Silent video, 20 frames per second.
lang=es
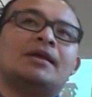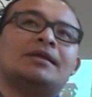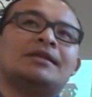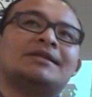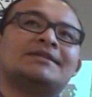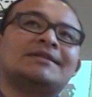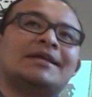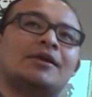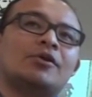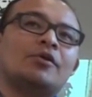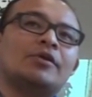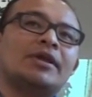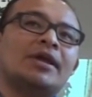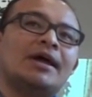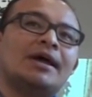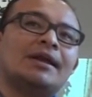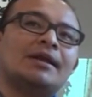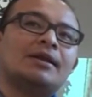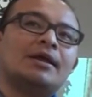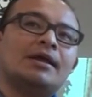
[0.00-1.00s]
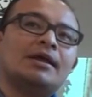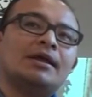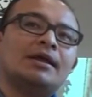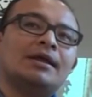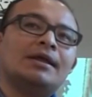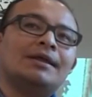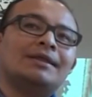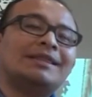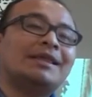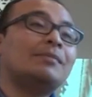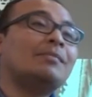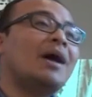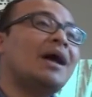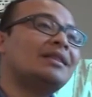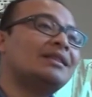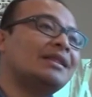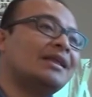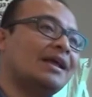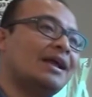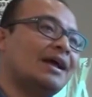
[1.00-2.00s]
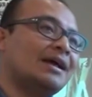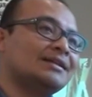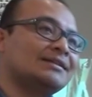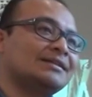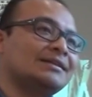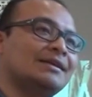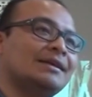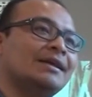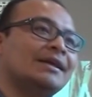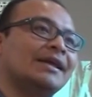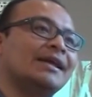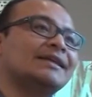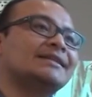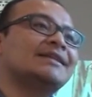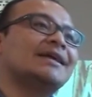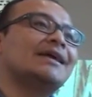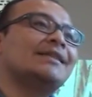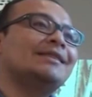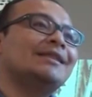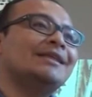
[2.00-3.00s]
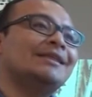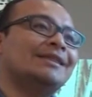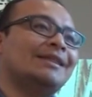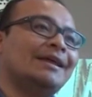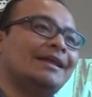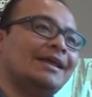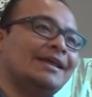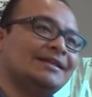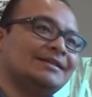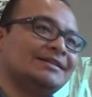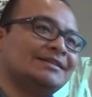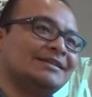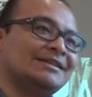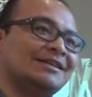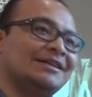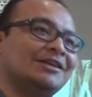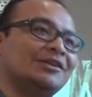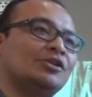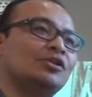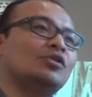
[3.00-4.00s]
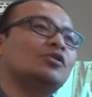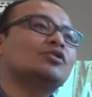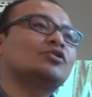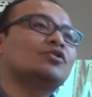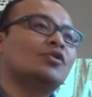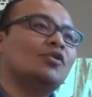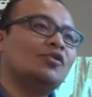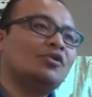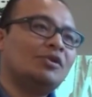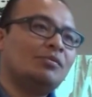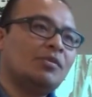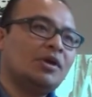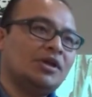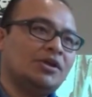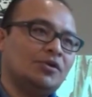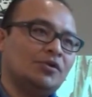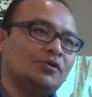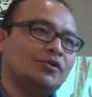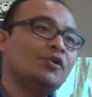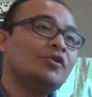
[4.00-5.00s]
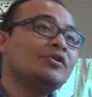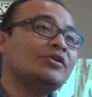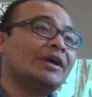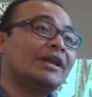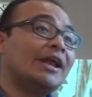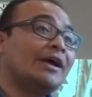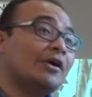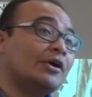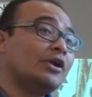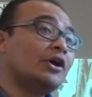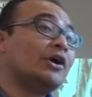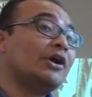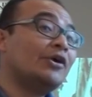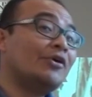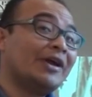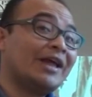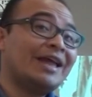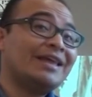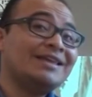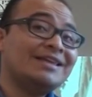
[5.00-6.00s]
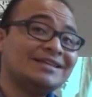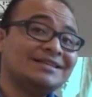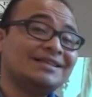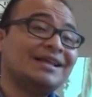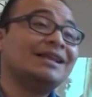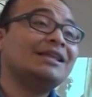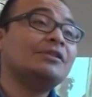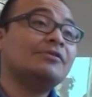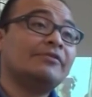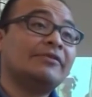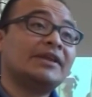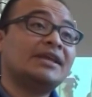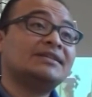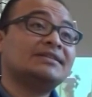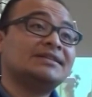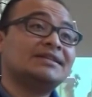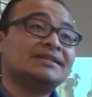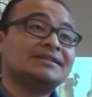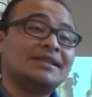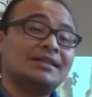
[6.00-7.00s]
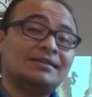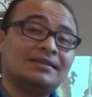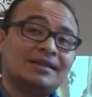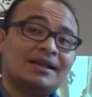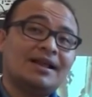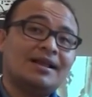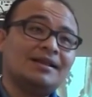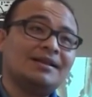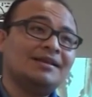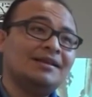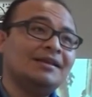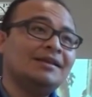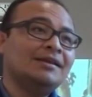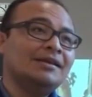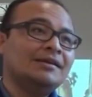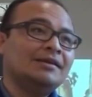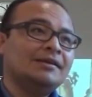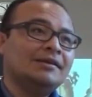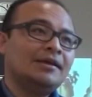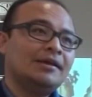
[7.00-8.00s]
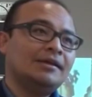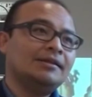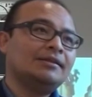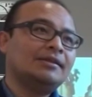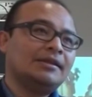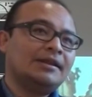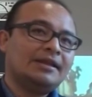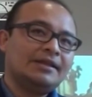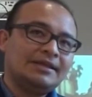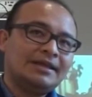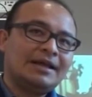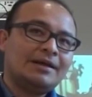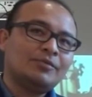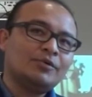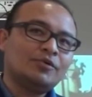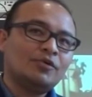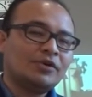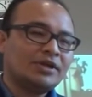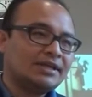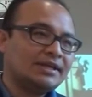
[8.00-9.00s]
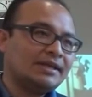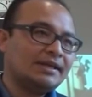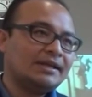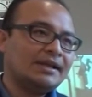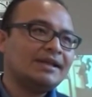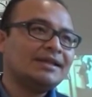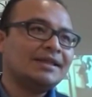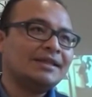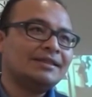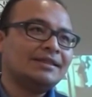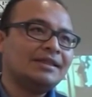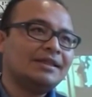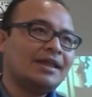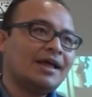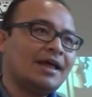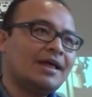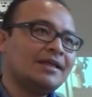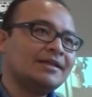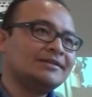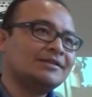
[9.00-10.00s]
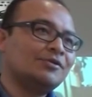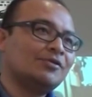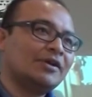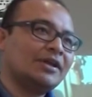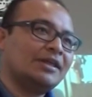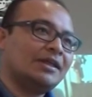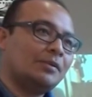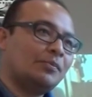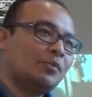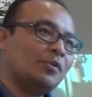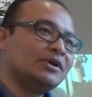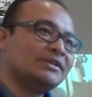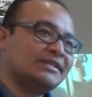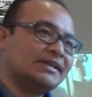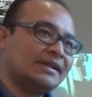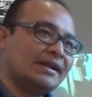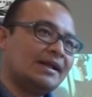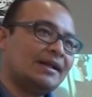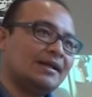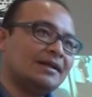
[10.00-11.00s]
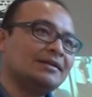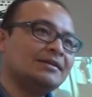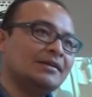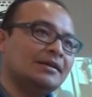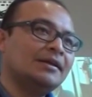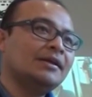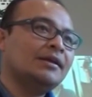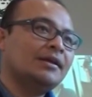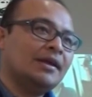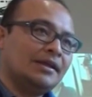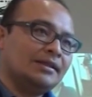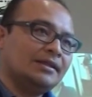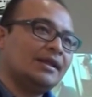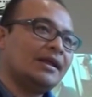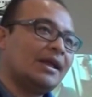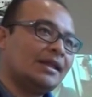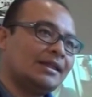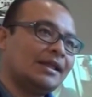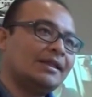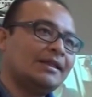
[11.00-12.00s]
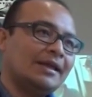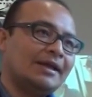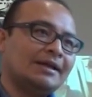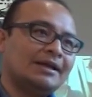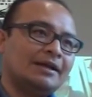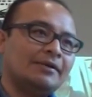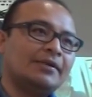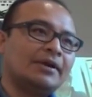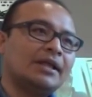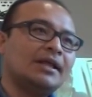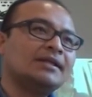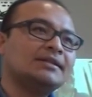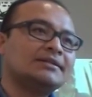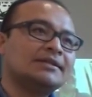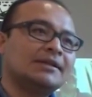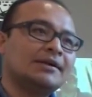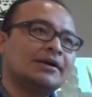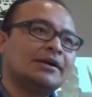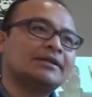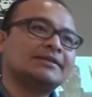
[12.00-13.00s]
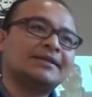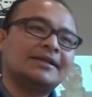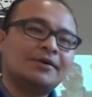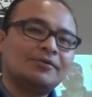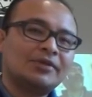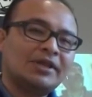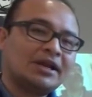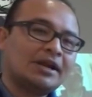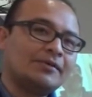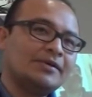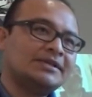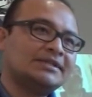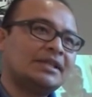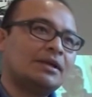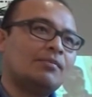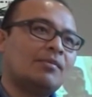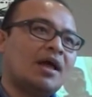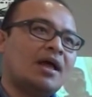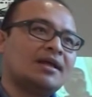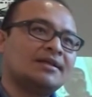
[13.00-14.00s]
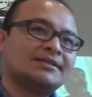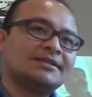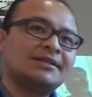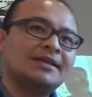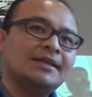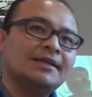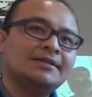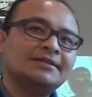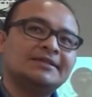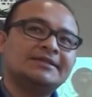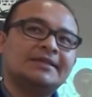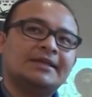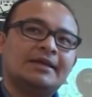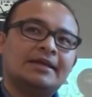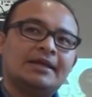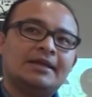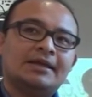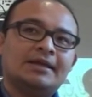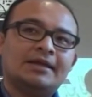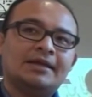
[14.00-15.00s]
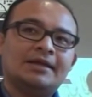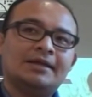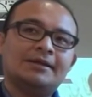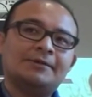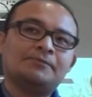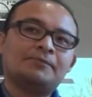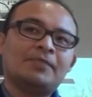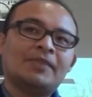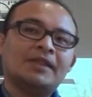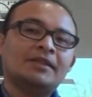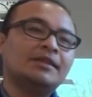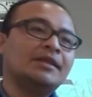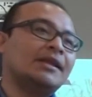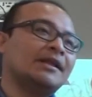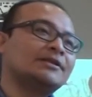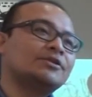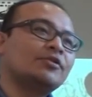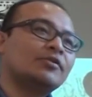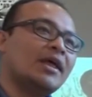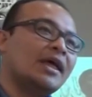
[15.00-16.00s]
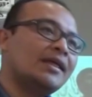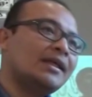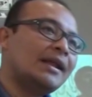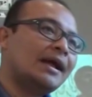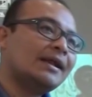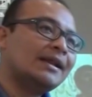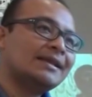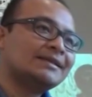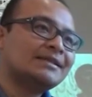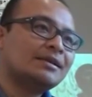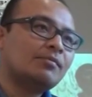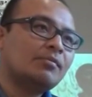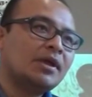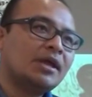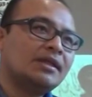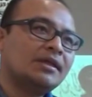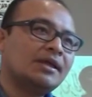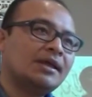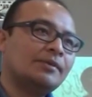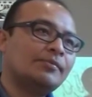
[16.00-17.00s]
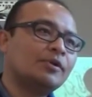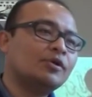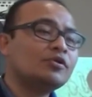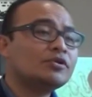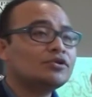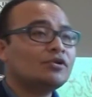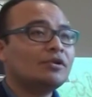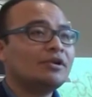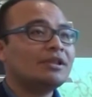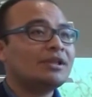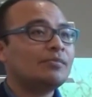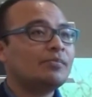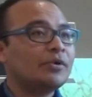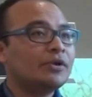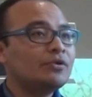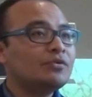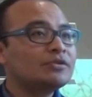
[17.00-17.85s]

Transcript: eh, desarrollar eh, temáticas que sean de interés no solo limeño. Yo, yo, creo, yo creo que ahí está la diferencia central entre, digamos, lo que era identidades y lo que después será etiqueta negra, ¿verdad? Será que será una revista más, si se quiere, direccionada a las clases medias, pero no solo del